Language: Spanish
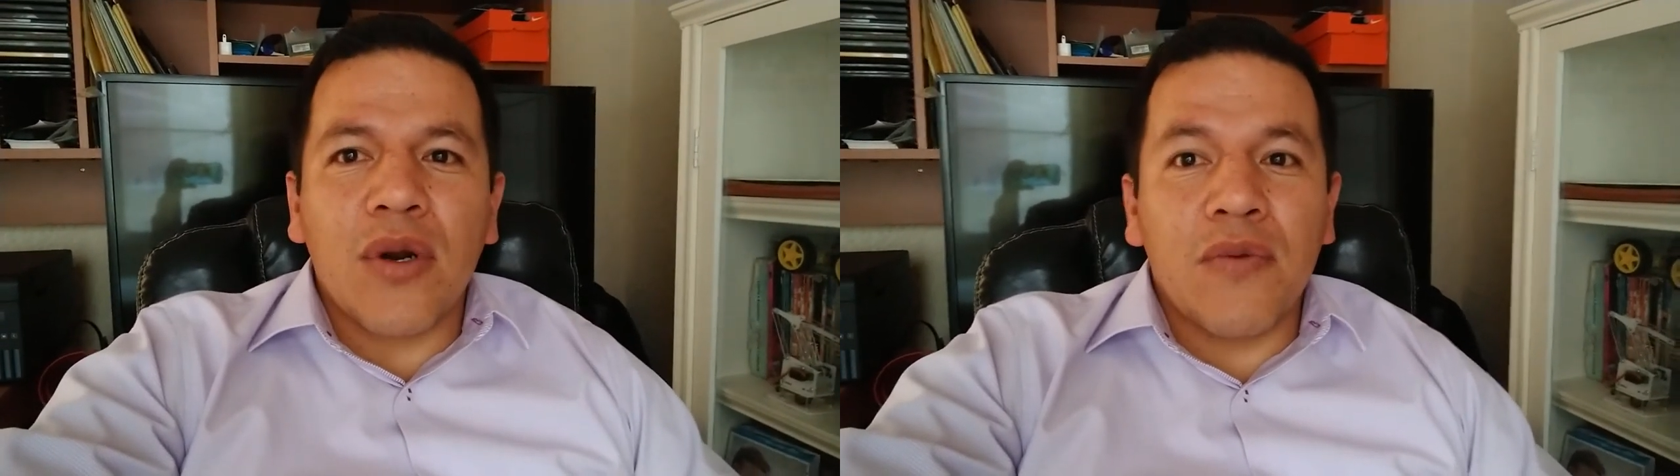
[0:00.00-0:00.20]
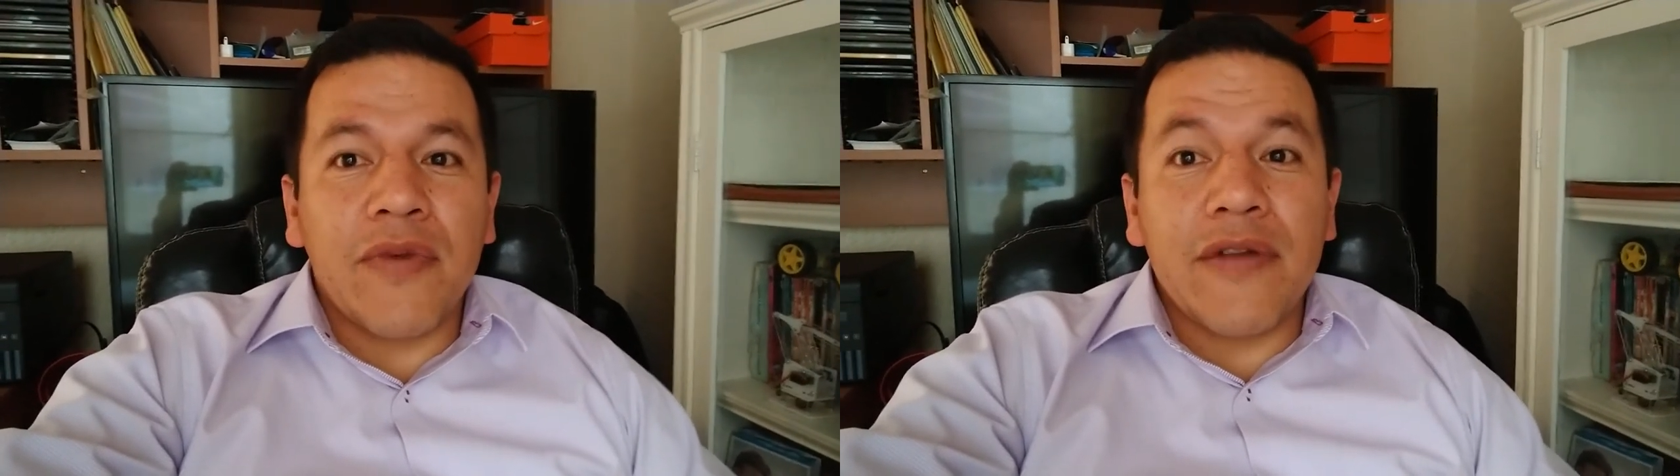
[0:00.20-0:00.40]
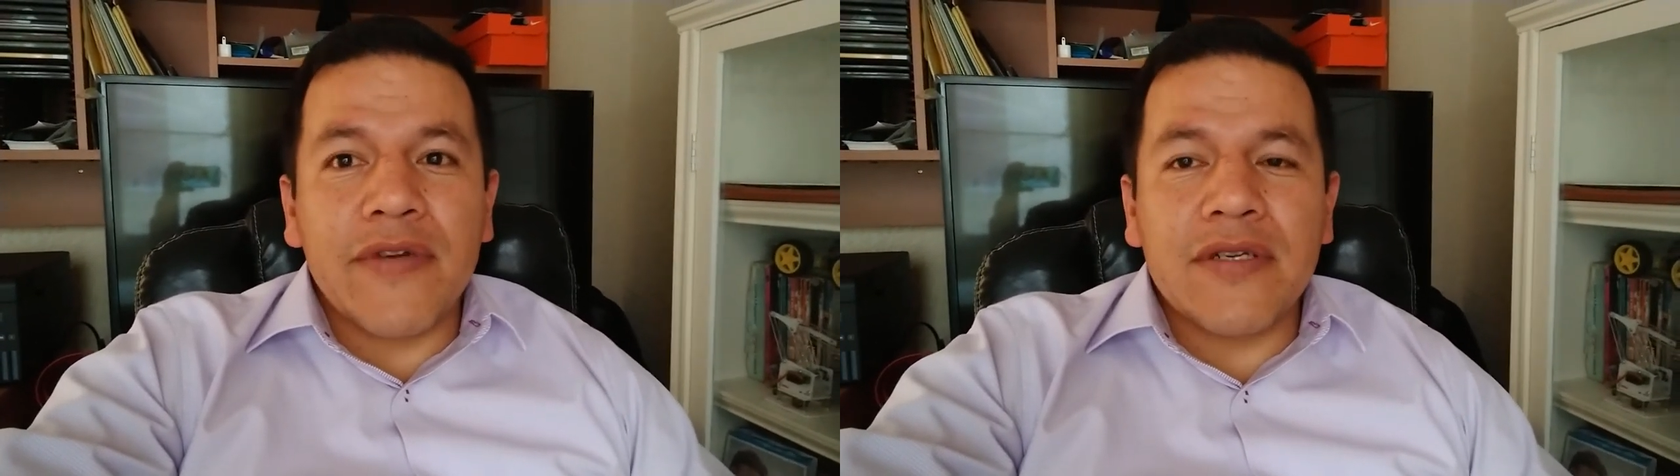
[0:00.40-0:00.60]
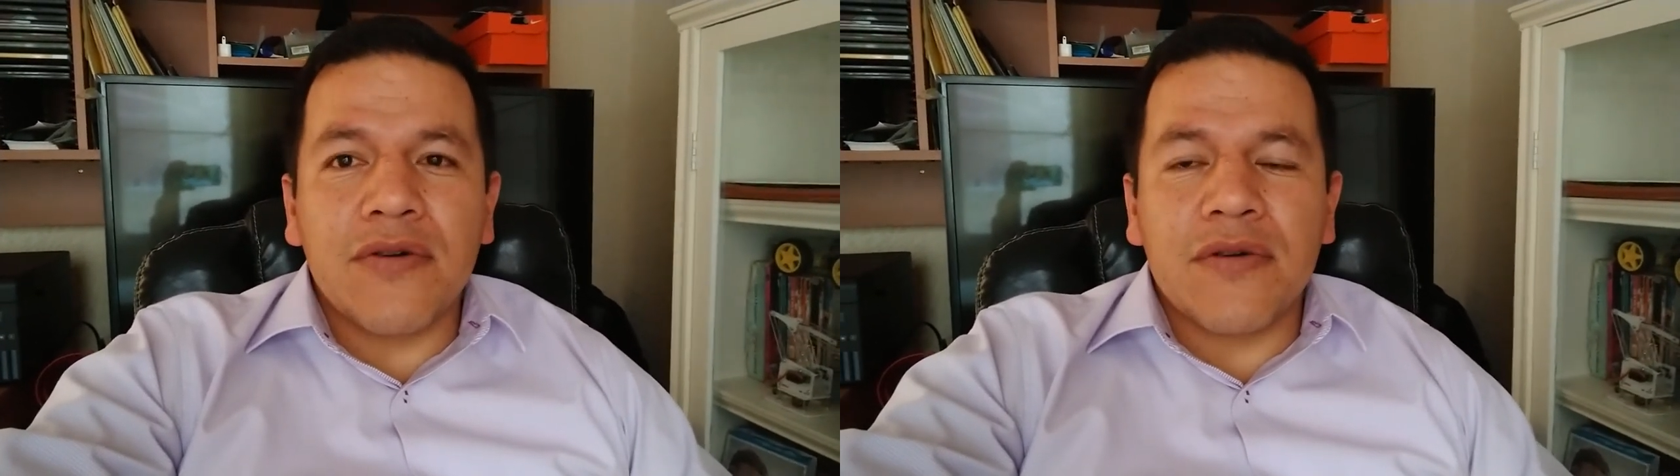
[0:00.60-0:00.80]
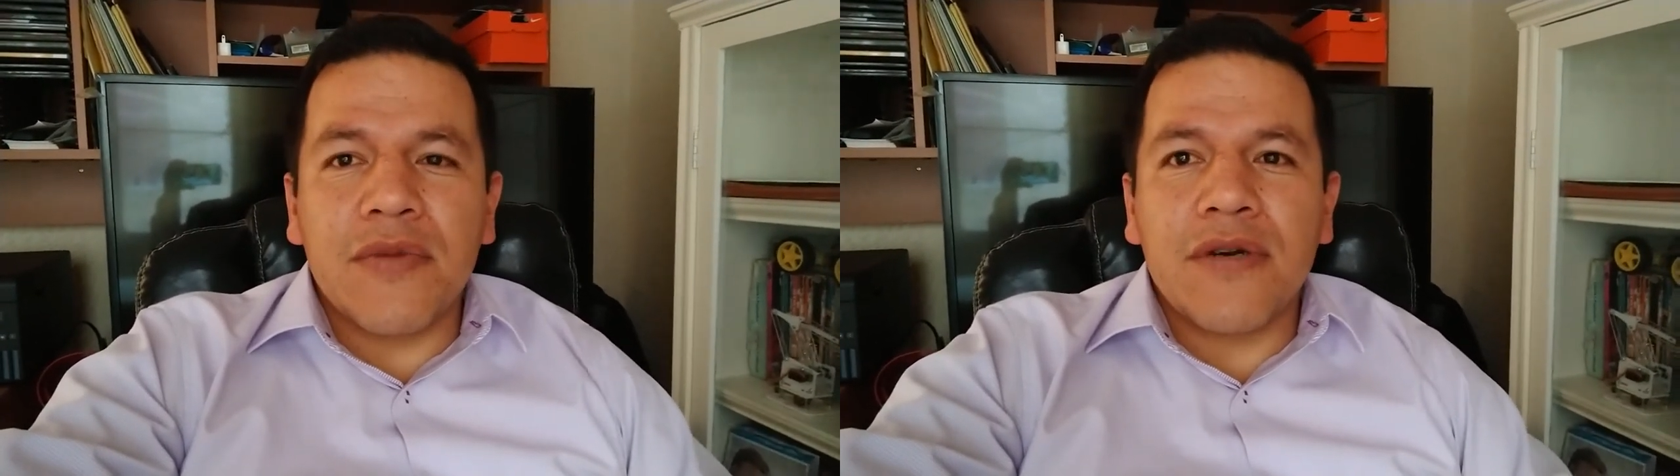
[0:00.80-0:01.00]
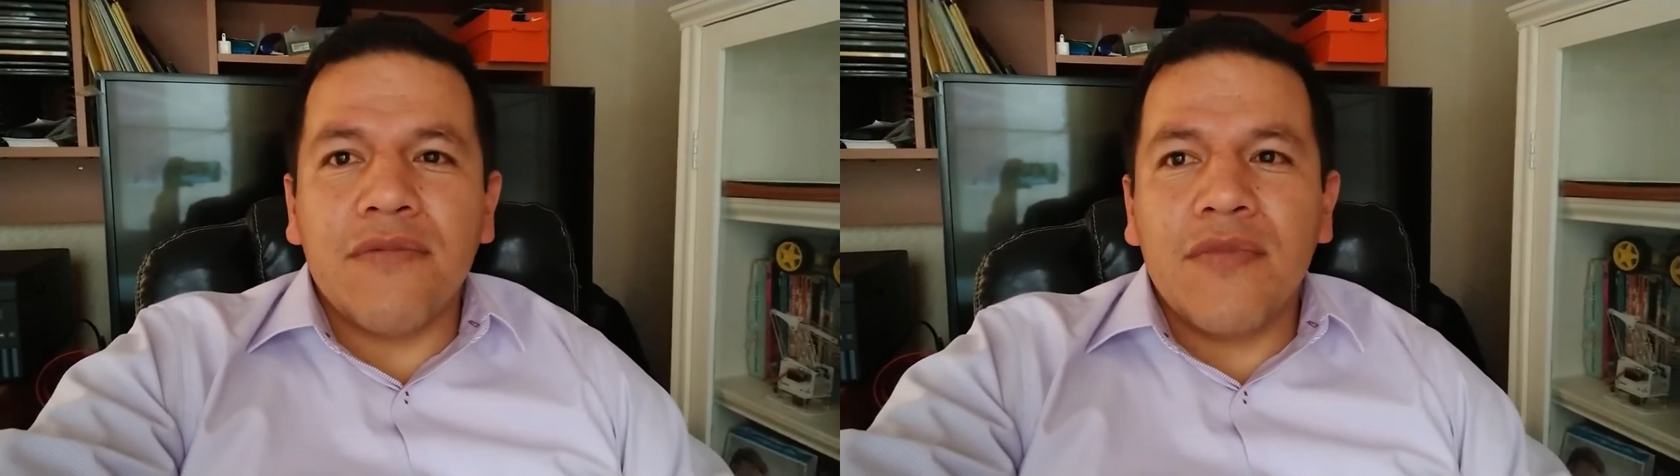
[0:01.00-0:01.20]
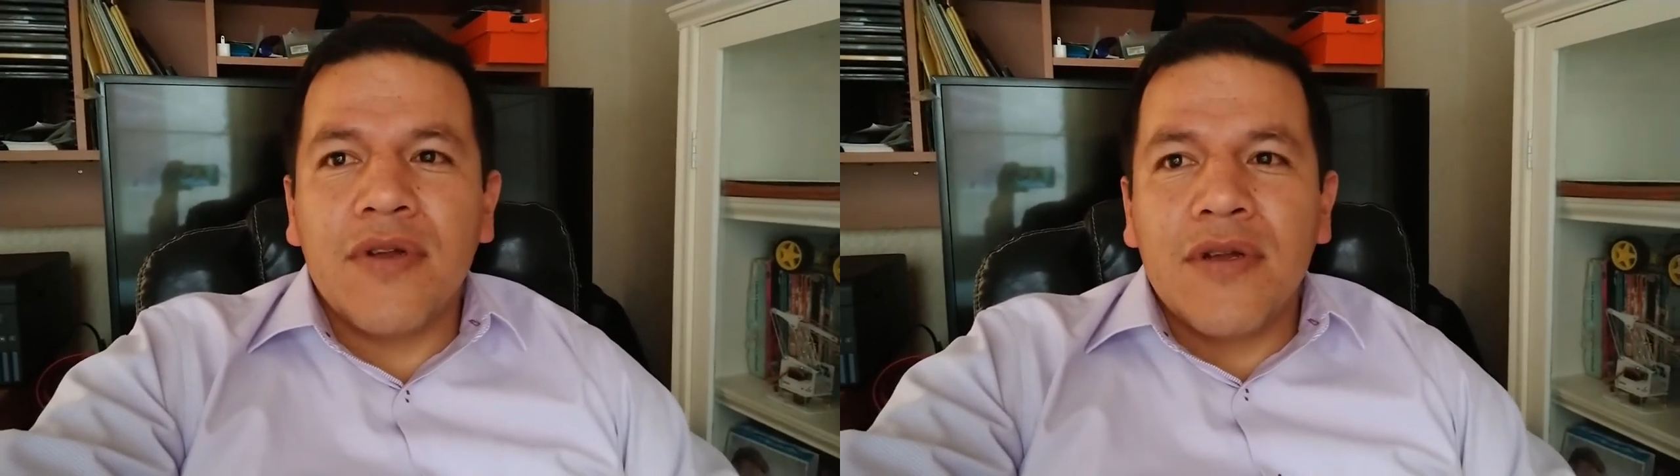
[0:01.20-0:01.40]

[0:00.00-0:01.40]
algún beneficio económico,